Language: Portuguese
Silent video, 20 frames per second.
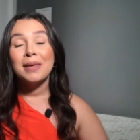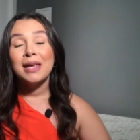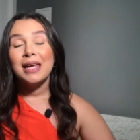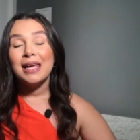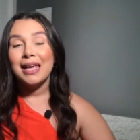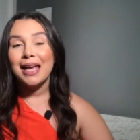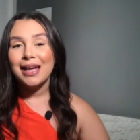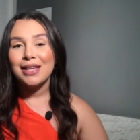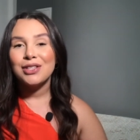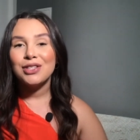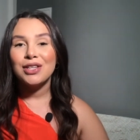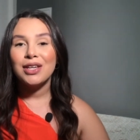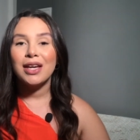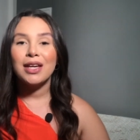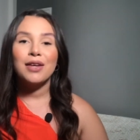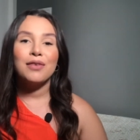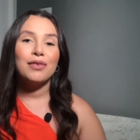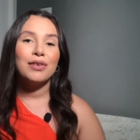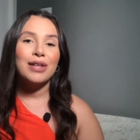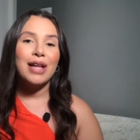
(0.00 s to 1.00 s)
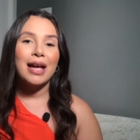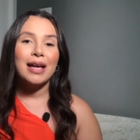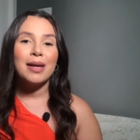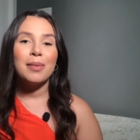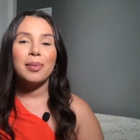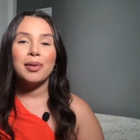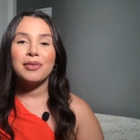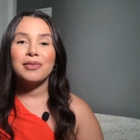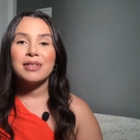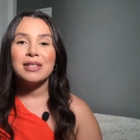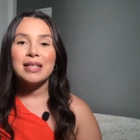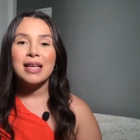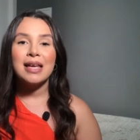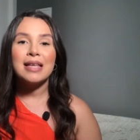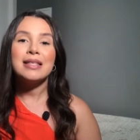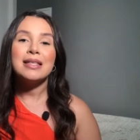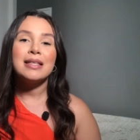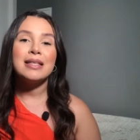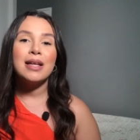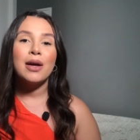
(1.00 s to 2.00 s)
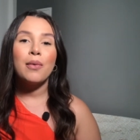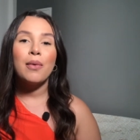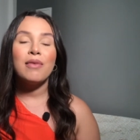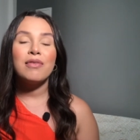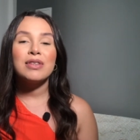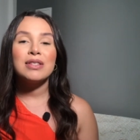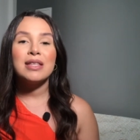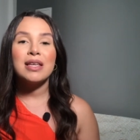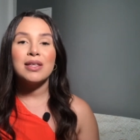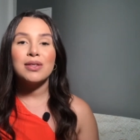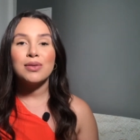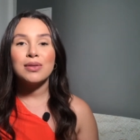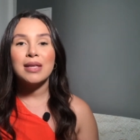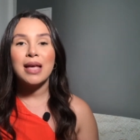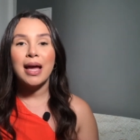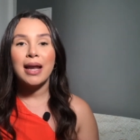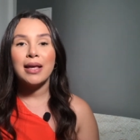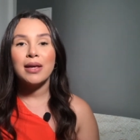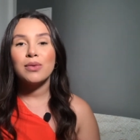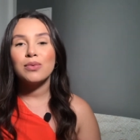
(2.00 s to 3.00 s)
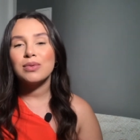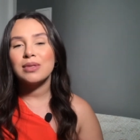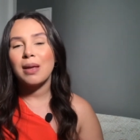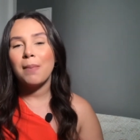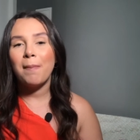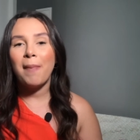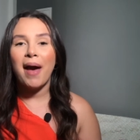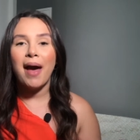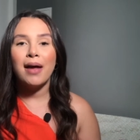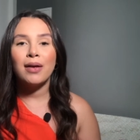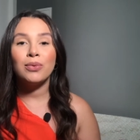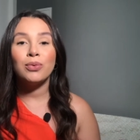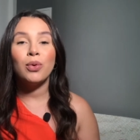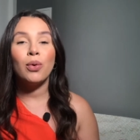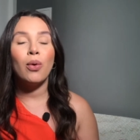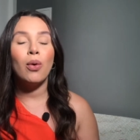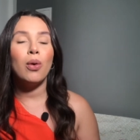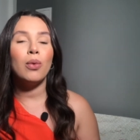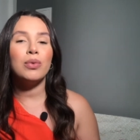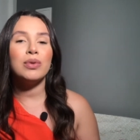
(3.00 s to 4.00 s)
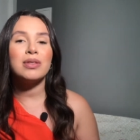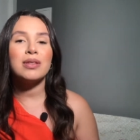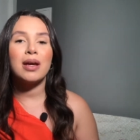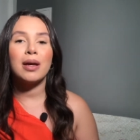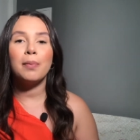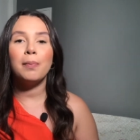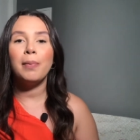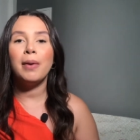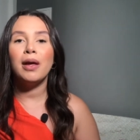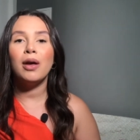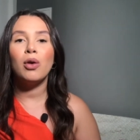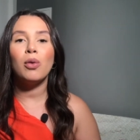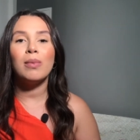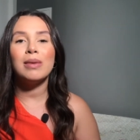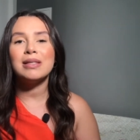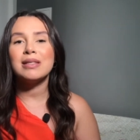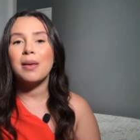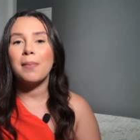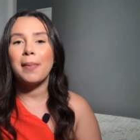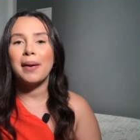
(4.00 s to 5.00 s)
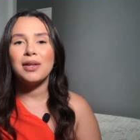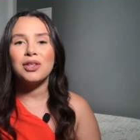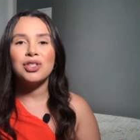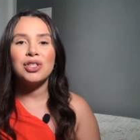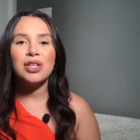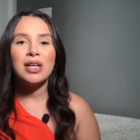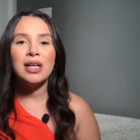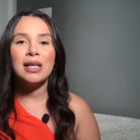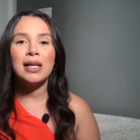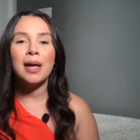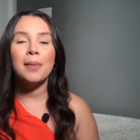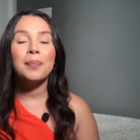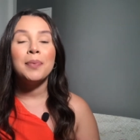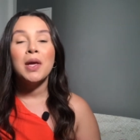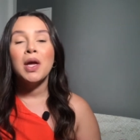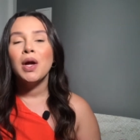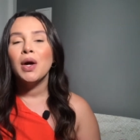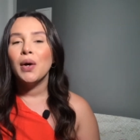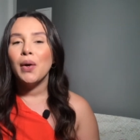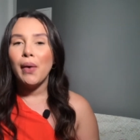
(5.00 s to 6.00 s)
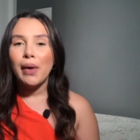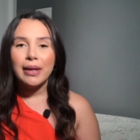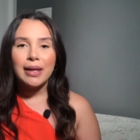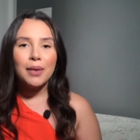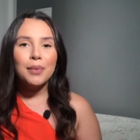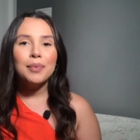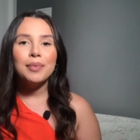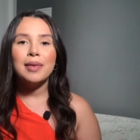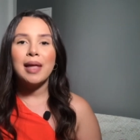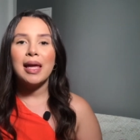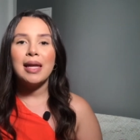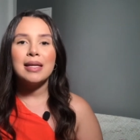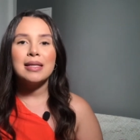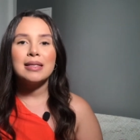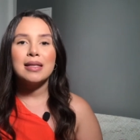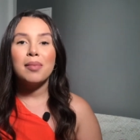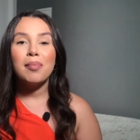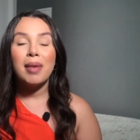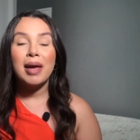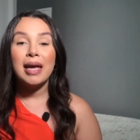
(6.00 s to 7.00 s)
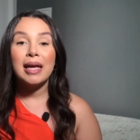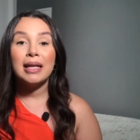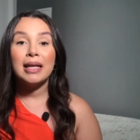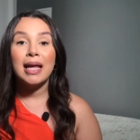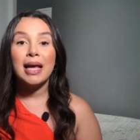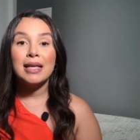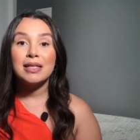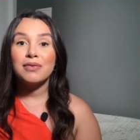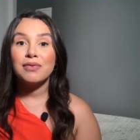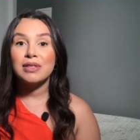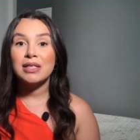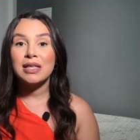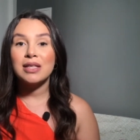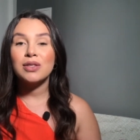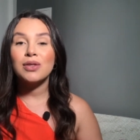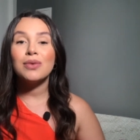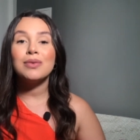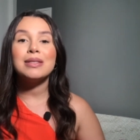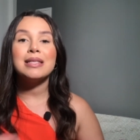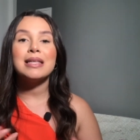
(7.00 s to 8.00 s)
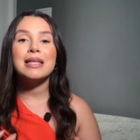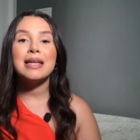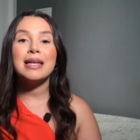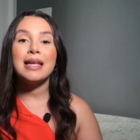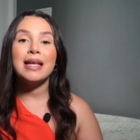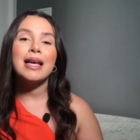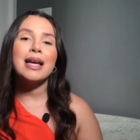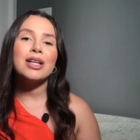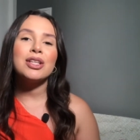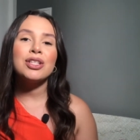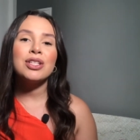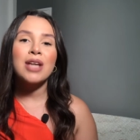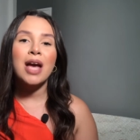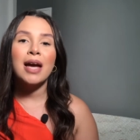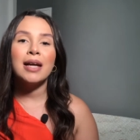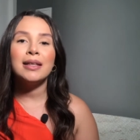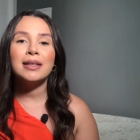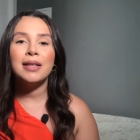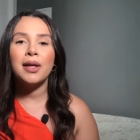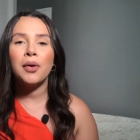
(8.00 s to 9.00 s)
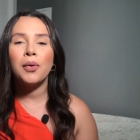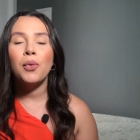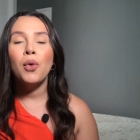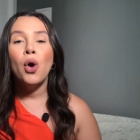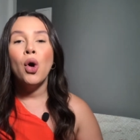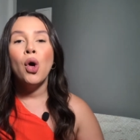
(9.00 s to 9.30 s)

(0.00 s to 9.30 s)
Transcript: E a dica que eu vou dar aqui para vocês, então, é vocês usarem um sapato ou um escarpão, uma sapatilha, ou até um tênis também, né, se vocês conseguirem achar então